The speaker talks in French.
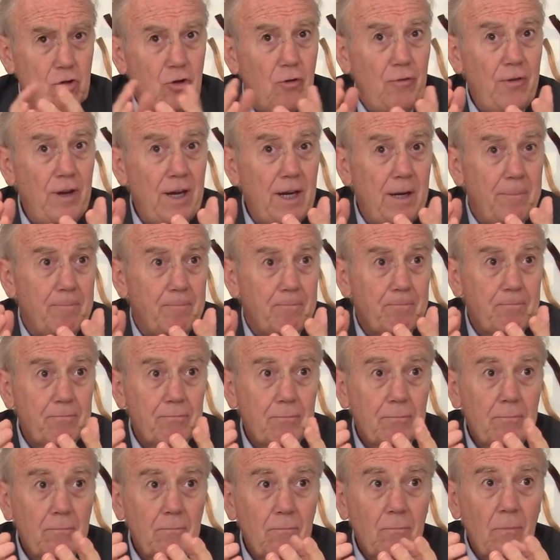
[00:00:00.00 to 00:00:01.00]
je vais
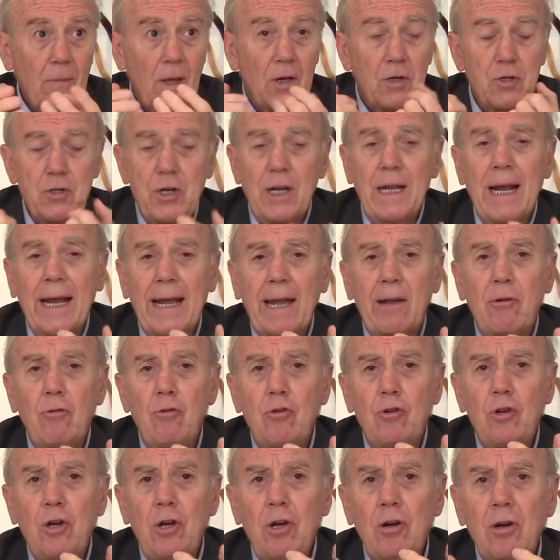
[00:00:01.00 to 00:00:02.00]
chez
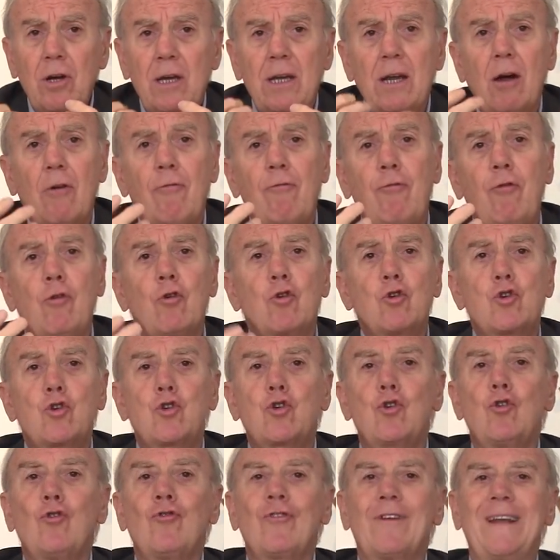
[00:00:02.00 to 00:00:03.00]
l'agriculteur qui, en
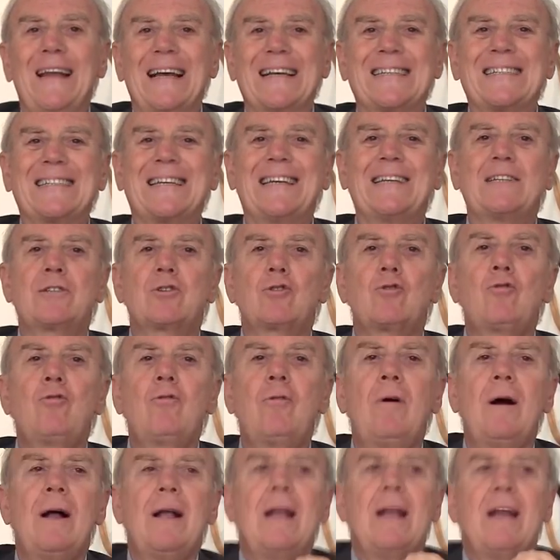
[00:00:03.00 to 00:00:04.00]
fonction de la
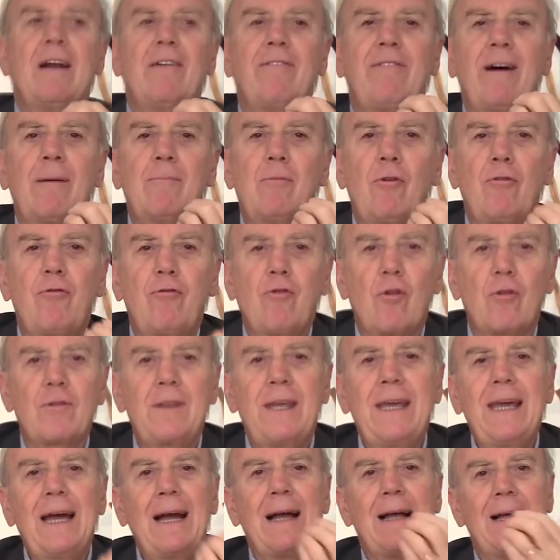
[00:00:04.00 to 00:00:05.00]
saison, va me
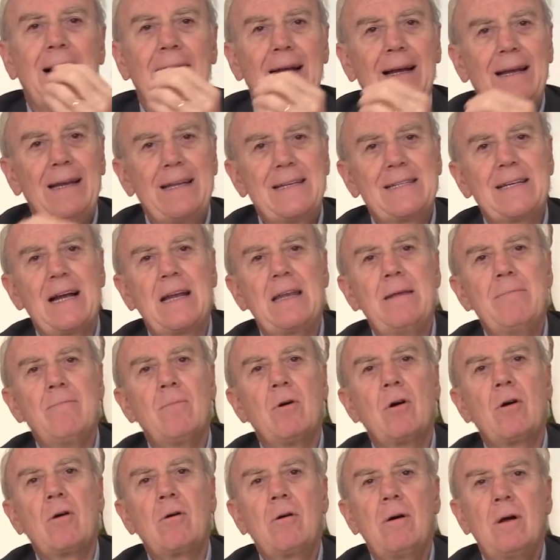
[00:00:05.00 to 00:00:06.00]
fournir les
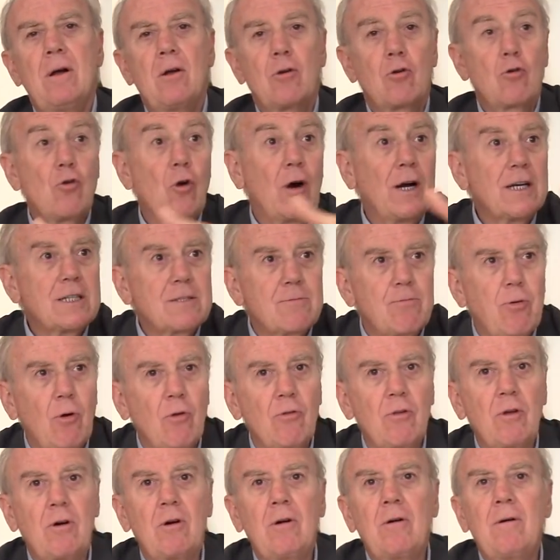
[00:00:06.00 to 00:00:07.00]
aliments
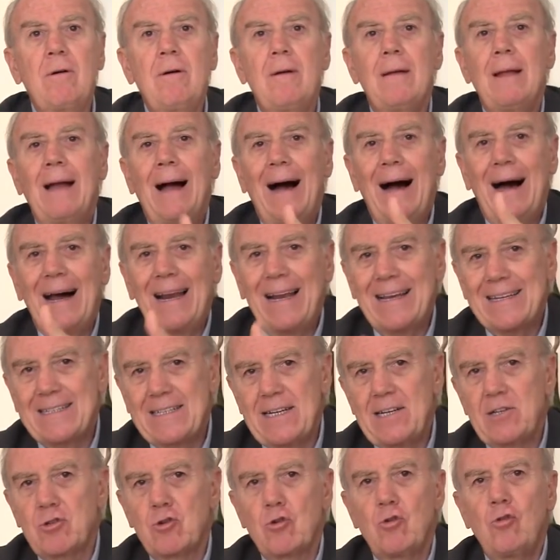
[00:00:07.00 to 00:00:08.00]
correspondants, à la
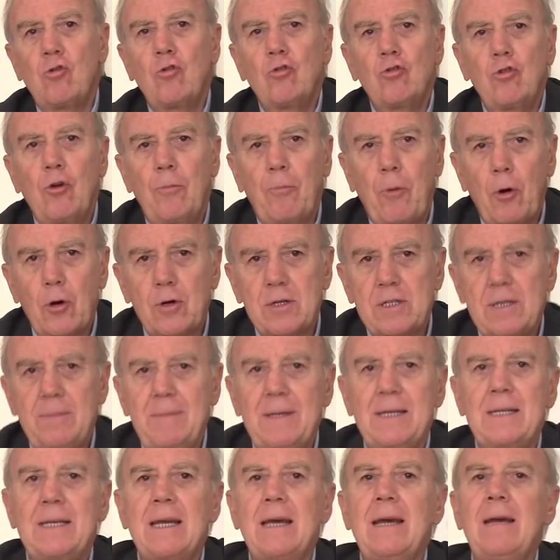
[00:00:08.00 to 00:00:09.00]
saison, de
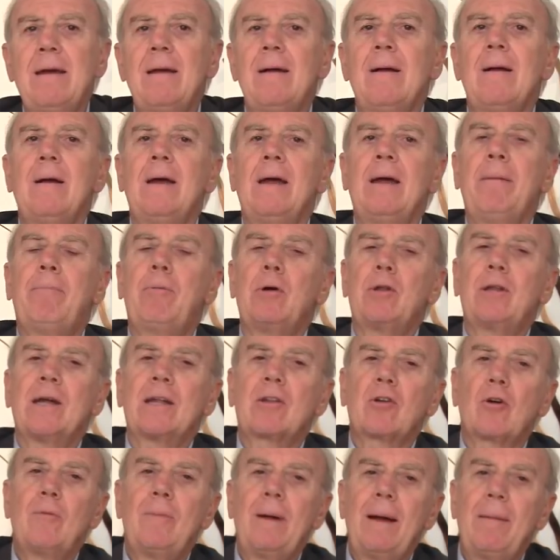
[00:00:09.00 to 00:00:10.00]
proximité et
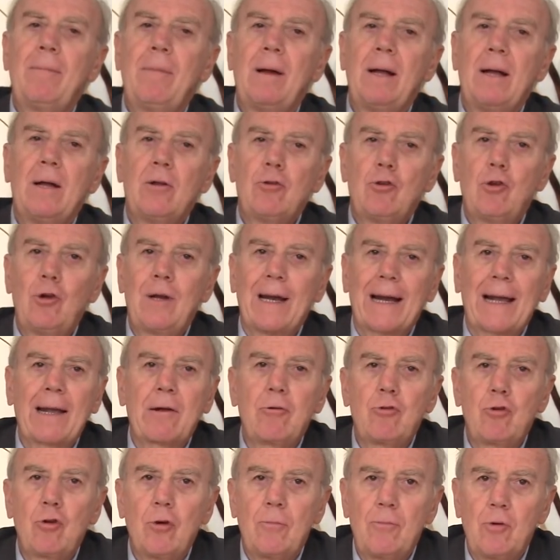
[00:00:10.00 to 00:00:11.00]
peut-être même de
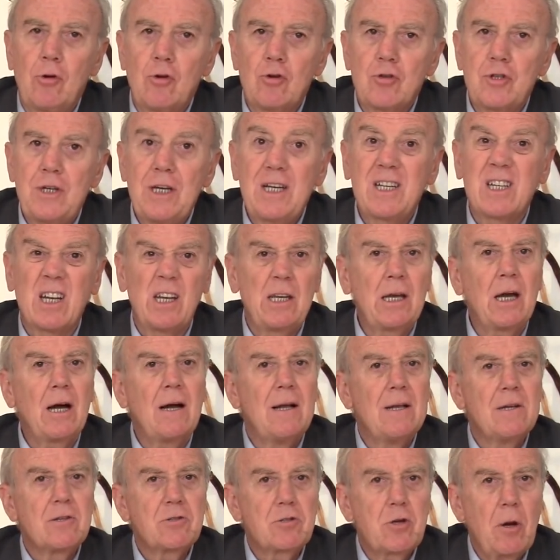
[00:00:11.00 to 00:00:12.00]
l'agriculture biologique, c'est-à-dire
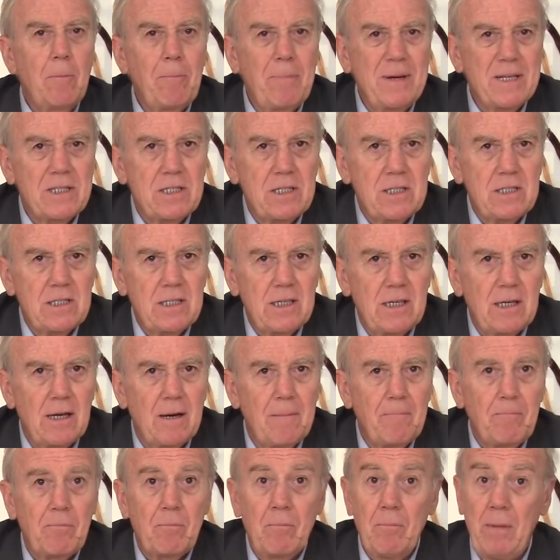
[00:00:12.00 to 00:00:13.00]
sans pesticides.
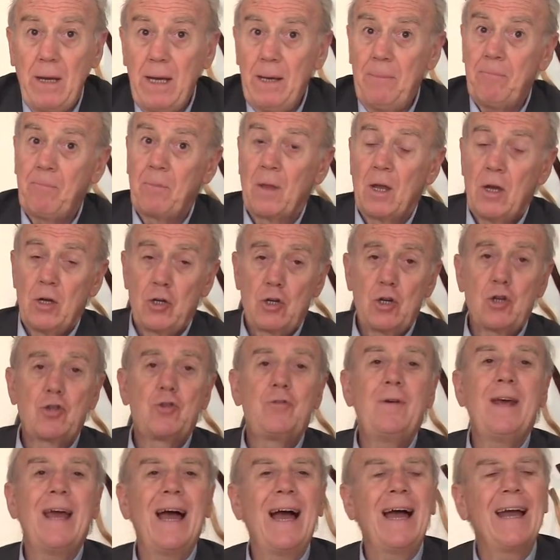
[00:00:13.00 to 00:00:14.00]
Mais je
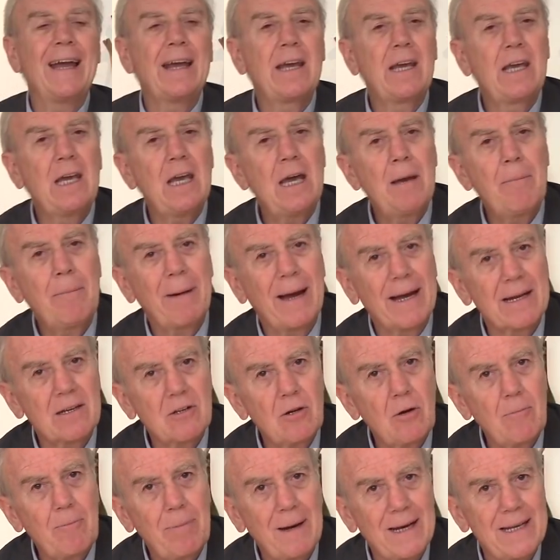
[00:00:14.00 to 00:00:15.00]
suis inquiet par
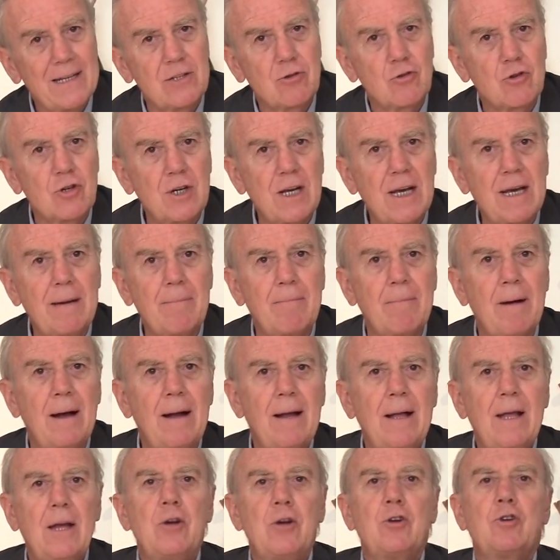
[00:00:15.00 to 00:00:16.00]
exemple par les OGM.
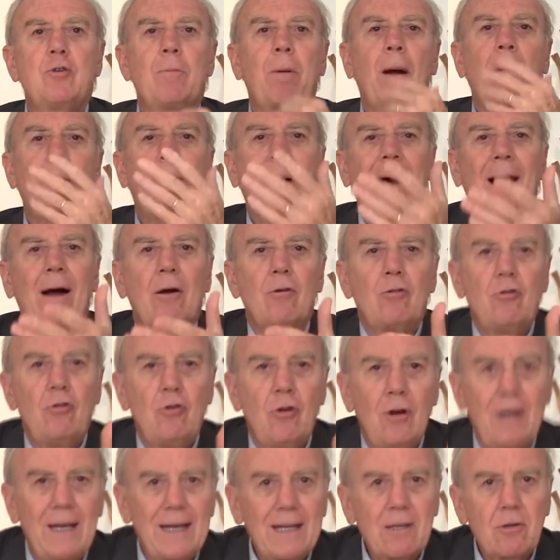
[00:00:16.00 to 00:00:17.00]
Je prépare
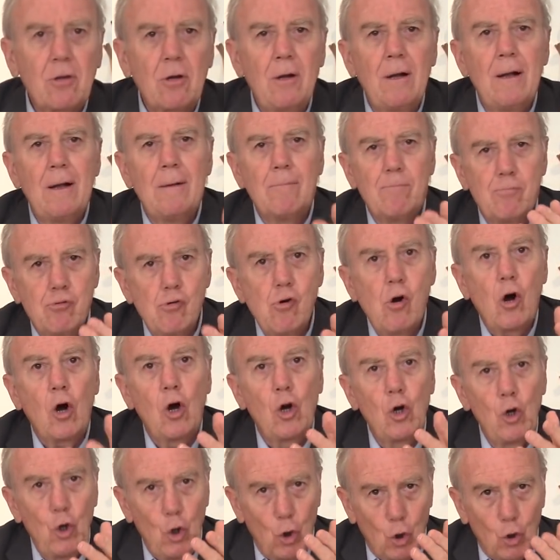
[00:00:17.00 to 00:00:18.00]
une lettre pour
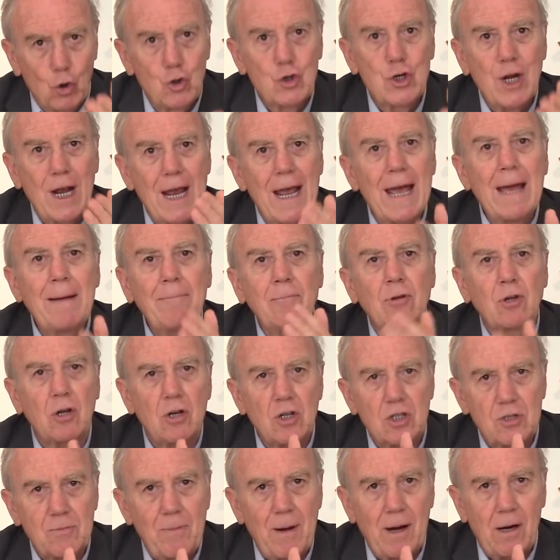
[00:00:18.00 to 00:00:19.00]
l'OGM
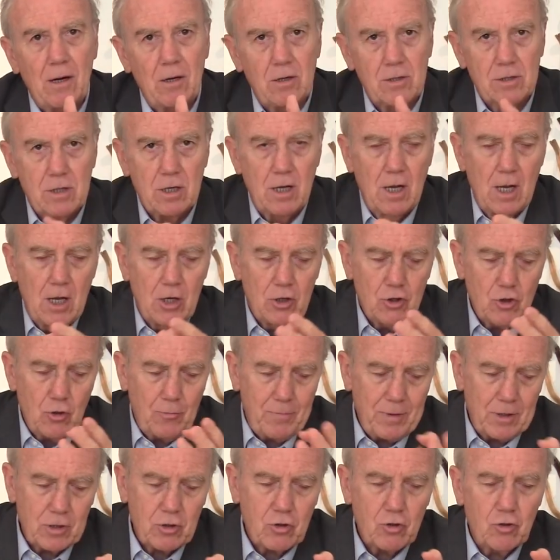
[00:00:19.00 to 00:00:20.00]
transparence. Je
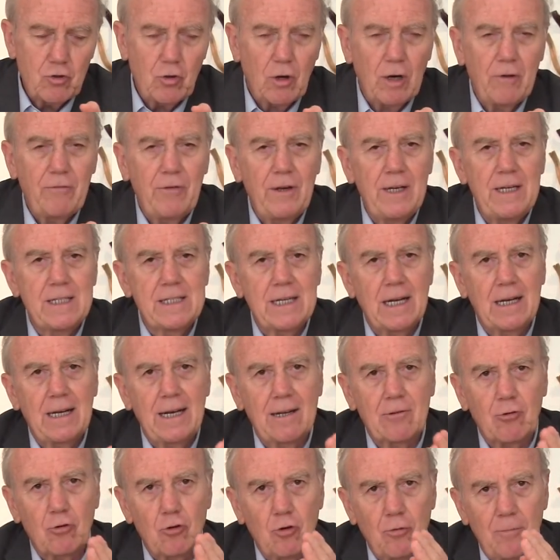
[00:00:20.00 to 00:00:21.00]
pense que j'aurai fini cette
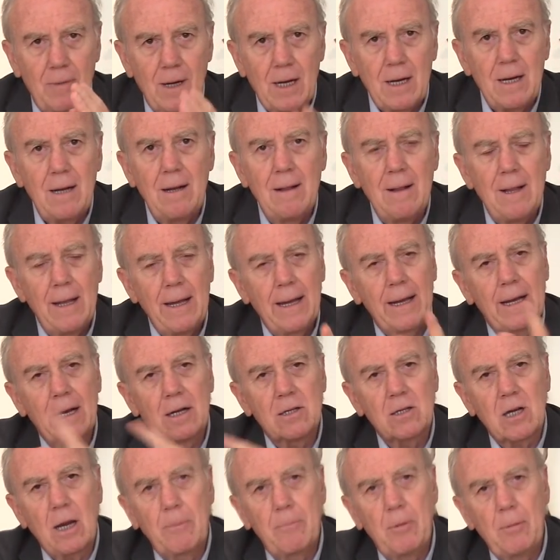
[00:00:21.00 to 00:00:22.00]
lettre demain et
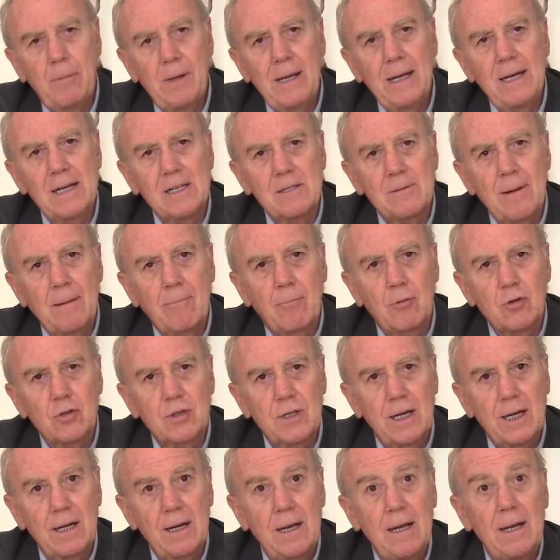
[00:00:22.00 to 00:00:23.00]
qu'elle sera publiée la semaine
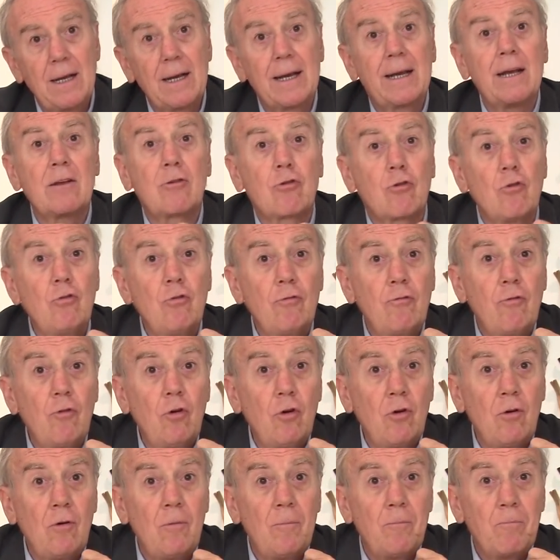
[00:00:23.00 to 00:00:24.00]
prochaine. Qu'est-ce que nous
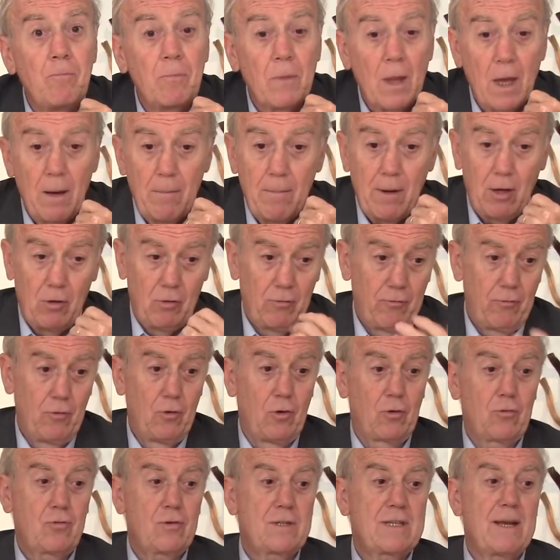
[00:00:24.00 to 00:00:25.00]
voulons ben, Nous
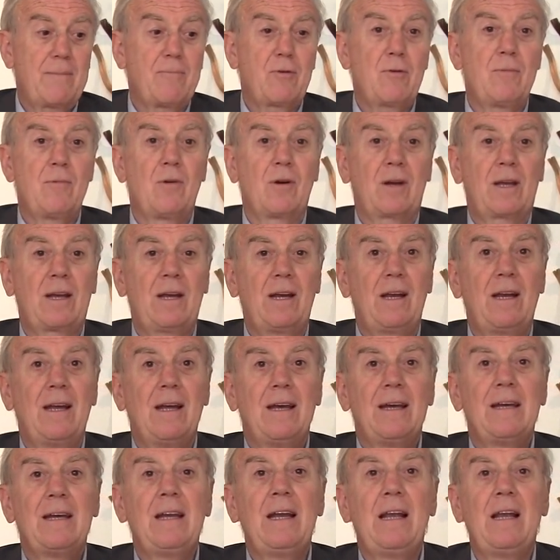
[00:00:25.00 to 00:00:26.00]
voulons tout simplement qu'il
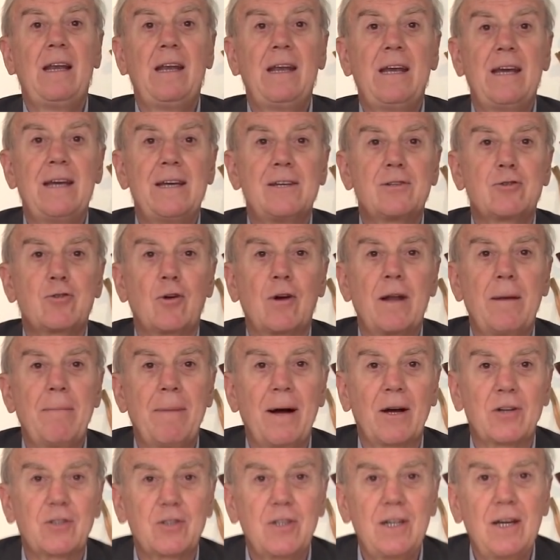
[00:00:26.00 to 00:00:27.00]
y ait sur les
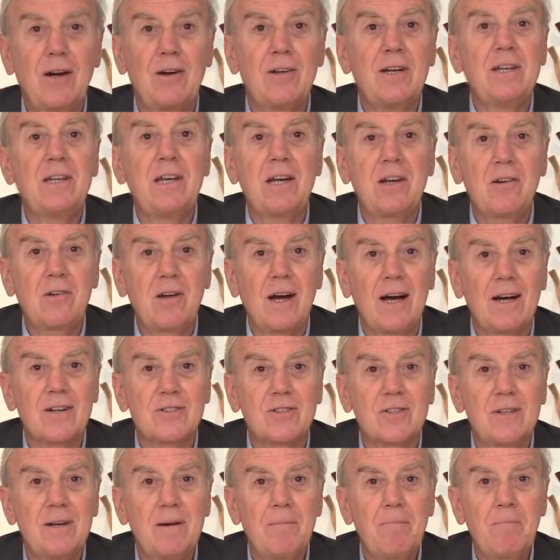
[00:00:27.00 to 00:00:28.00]
marchés un
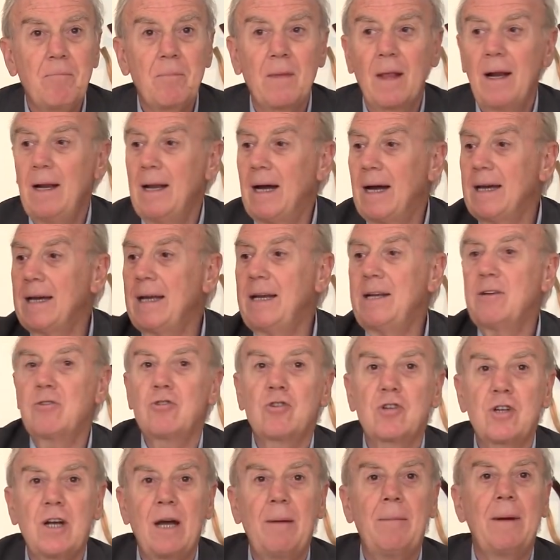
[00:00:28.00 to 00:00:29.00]
étiquetage. Là, il y a les
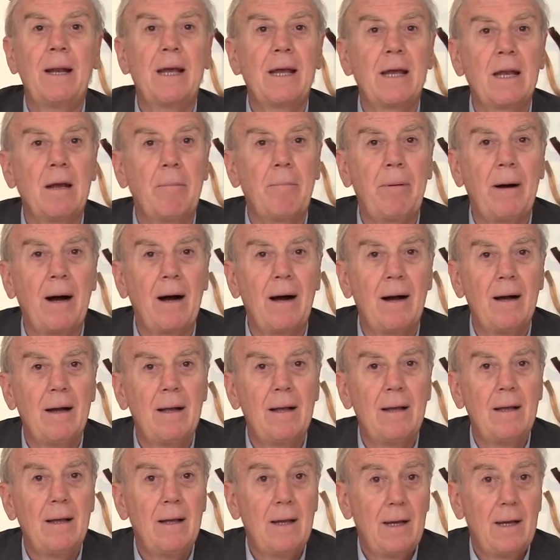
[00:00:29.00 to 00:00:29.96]
OGM, là, il n'y en a pas.